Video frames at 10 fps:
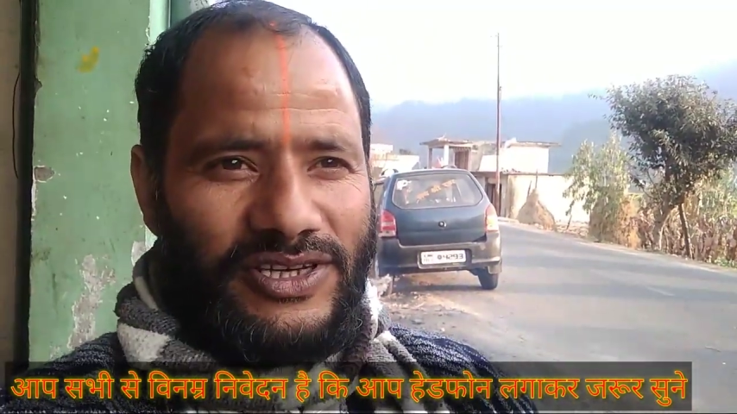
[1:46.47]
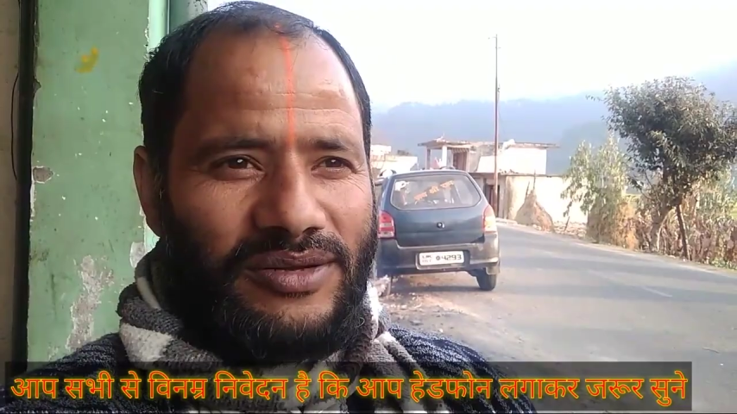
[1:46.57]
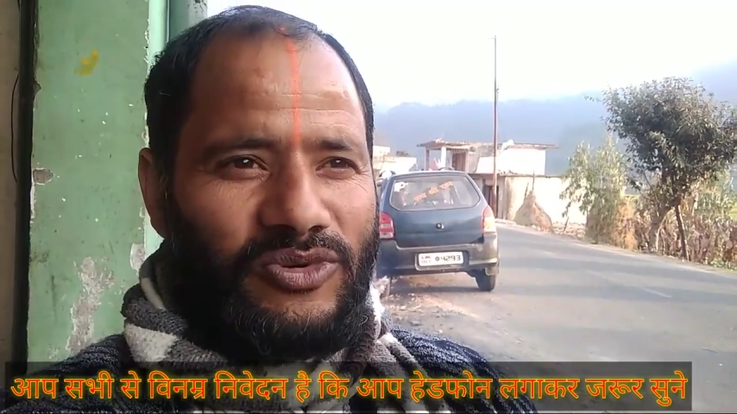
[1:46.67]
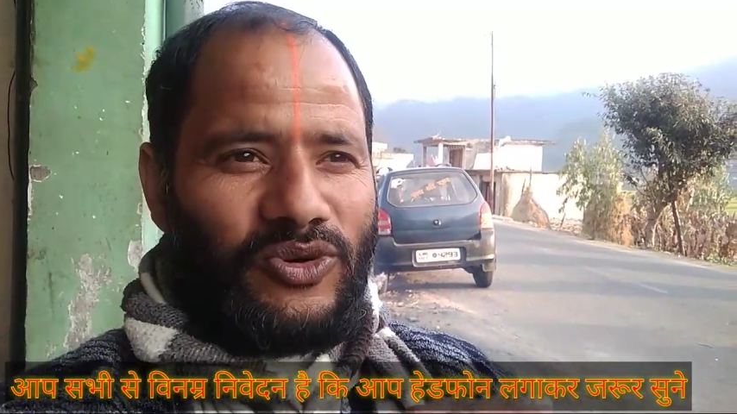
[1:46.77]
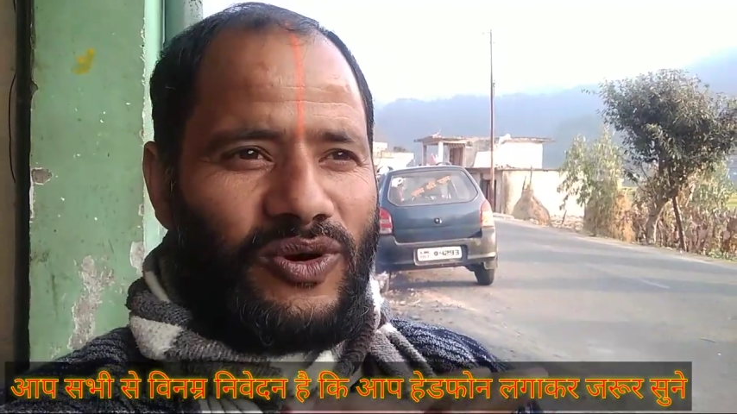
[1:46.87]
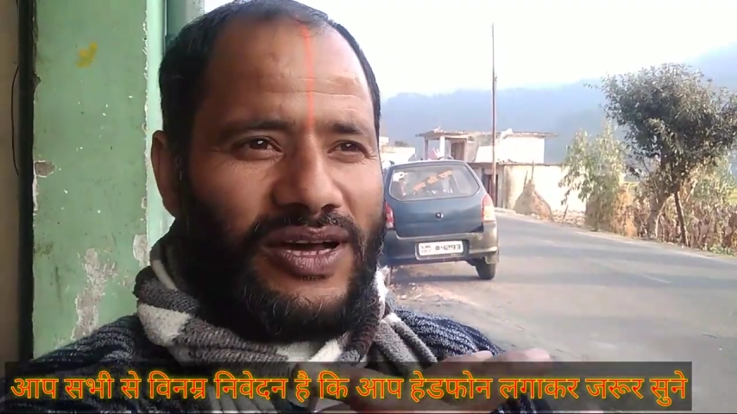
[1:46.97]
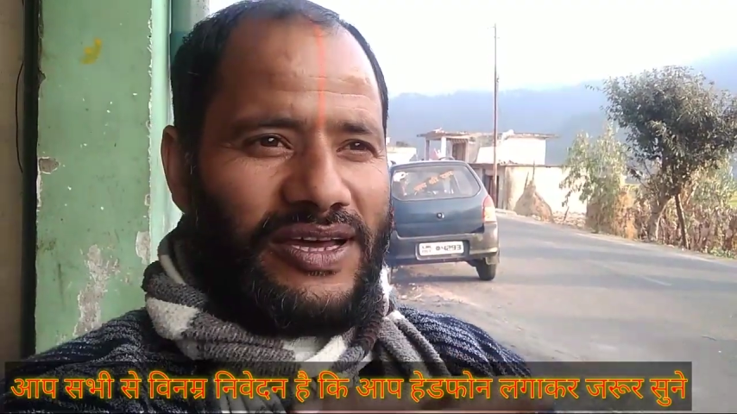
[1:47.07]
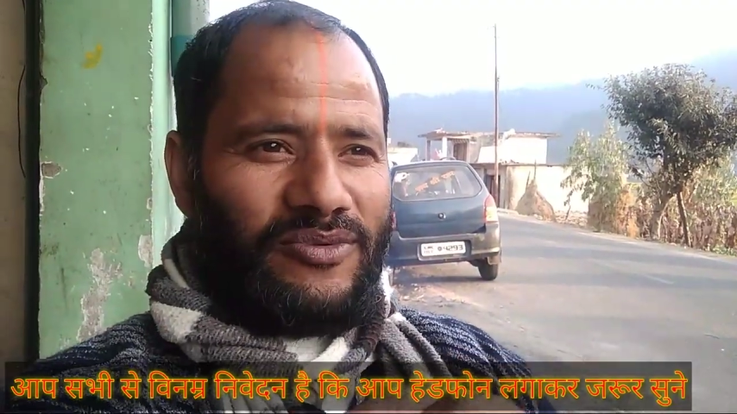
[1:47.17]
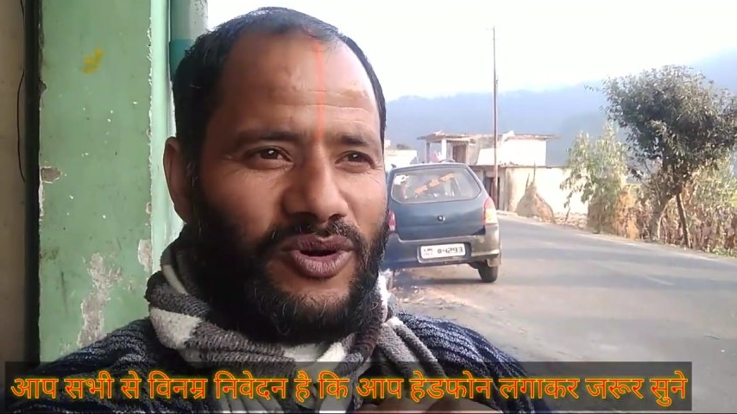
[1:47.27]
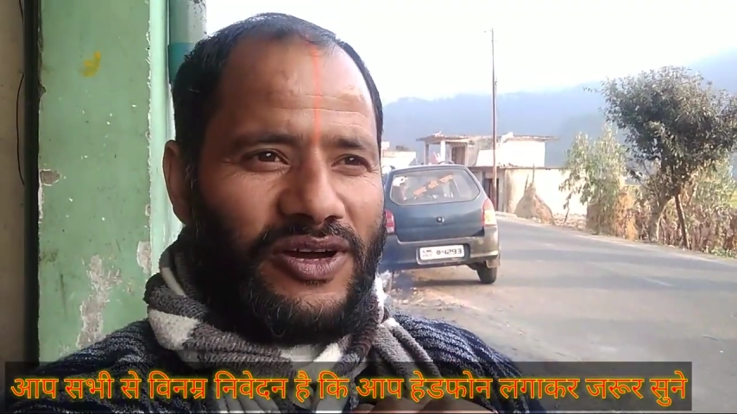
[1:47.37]
जन्म हुआ
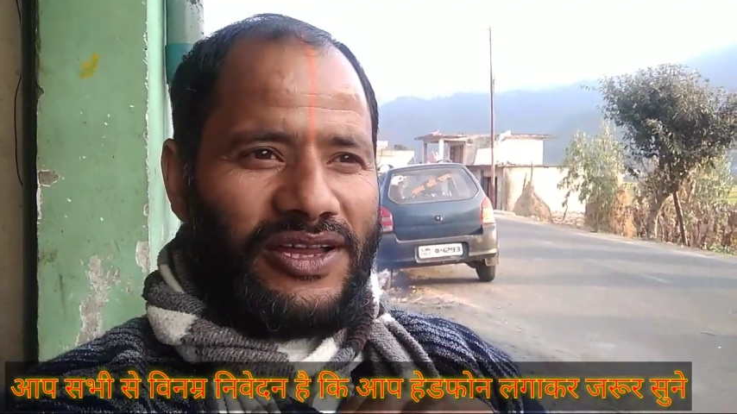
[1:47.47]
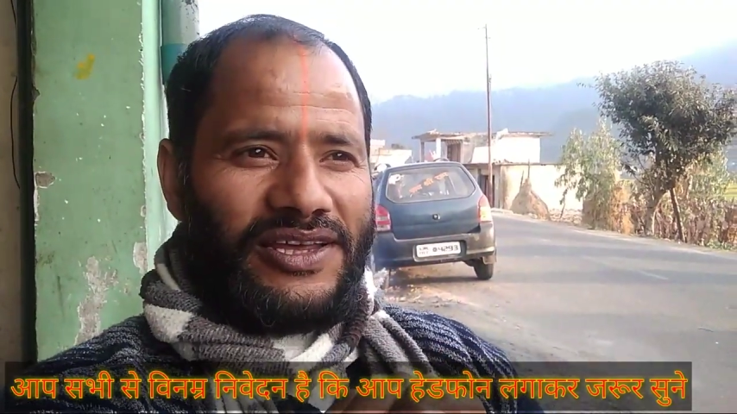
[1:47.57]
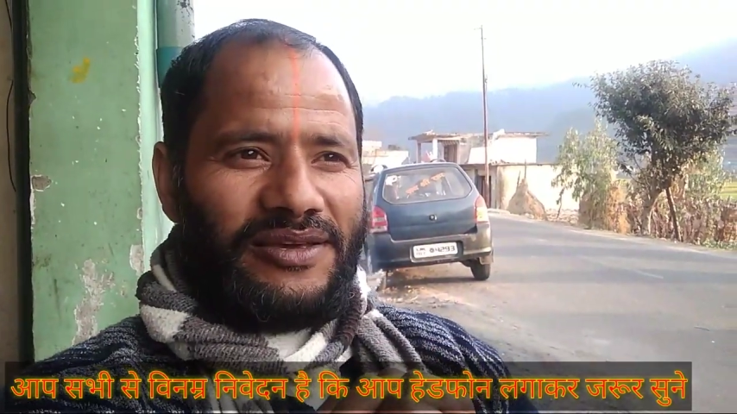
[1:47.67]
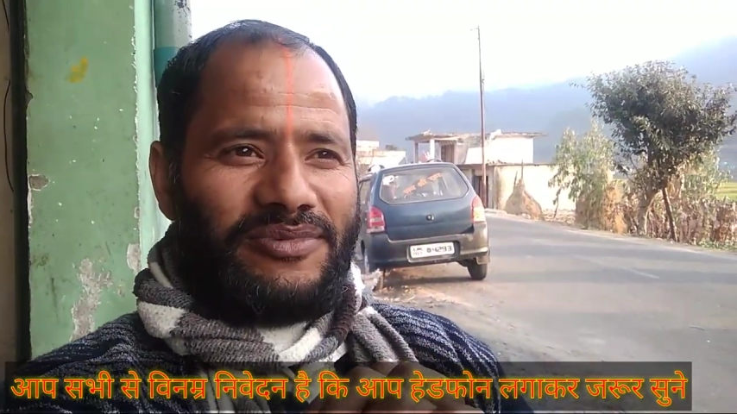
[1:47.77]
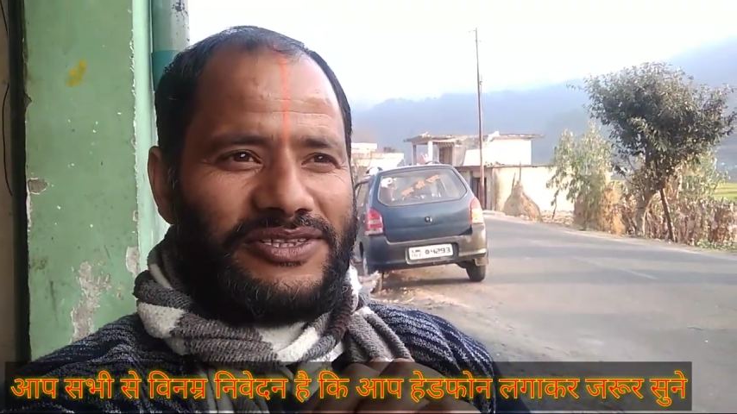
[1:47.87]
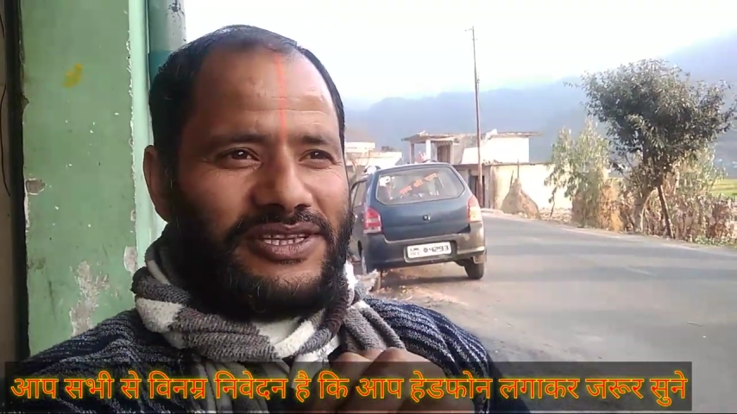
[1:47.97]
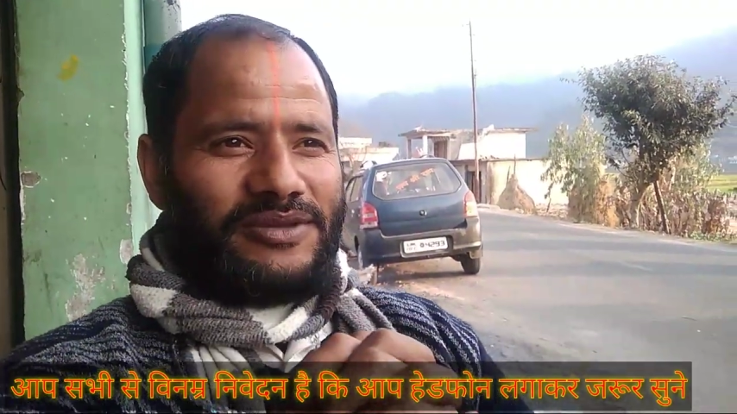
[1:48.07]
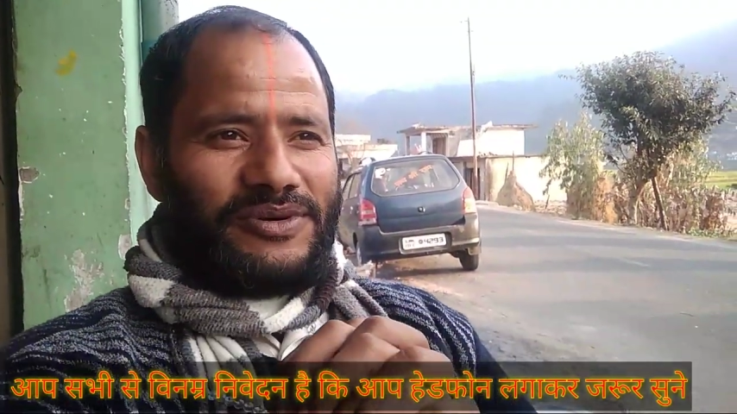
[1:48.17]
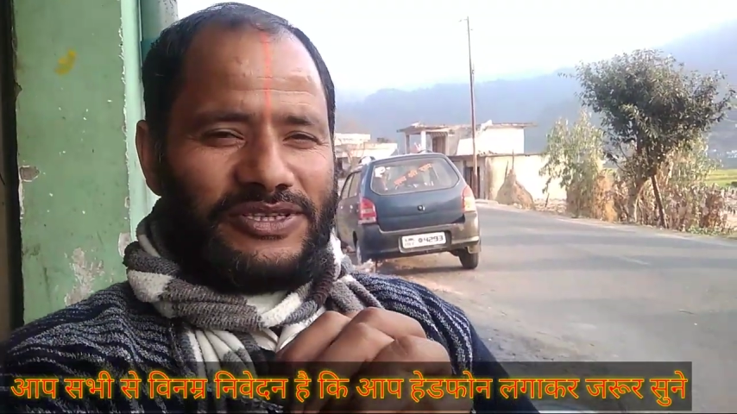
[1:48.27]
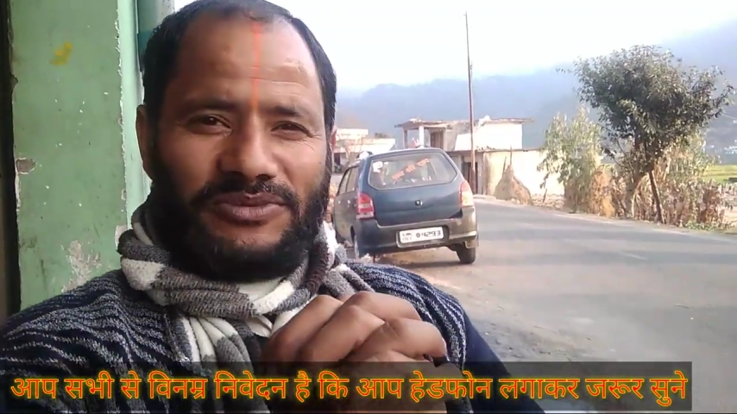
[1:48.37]
है वो कल ही
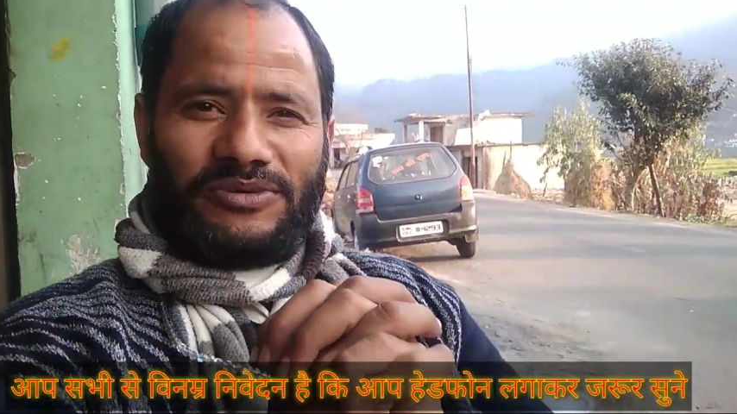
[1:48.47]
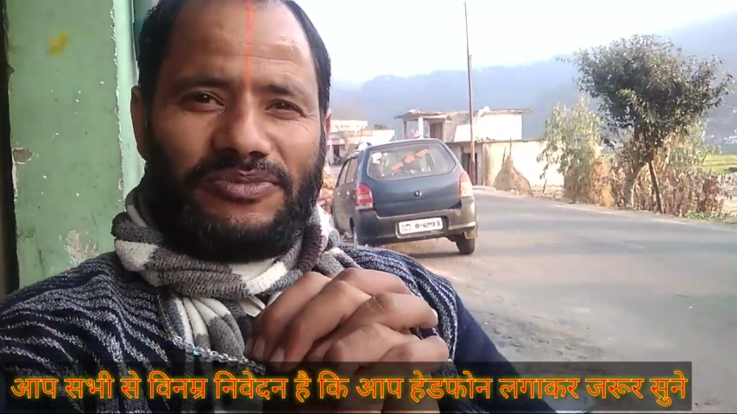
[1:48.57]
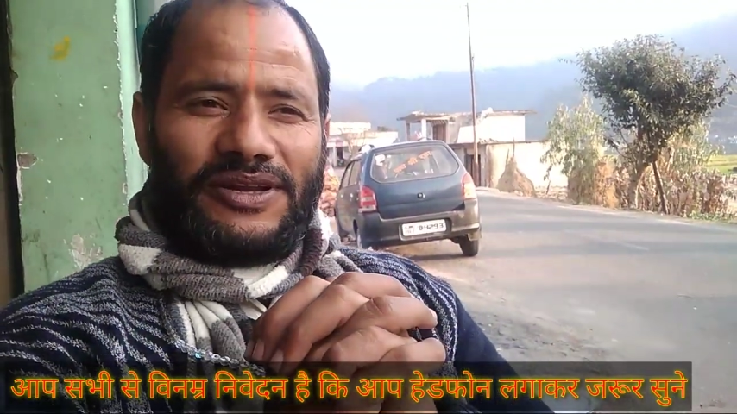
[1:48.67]
बसंत पंचमी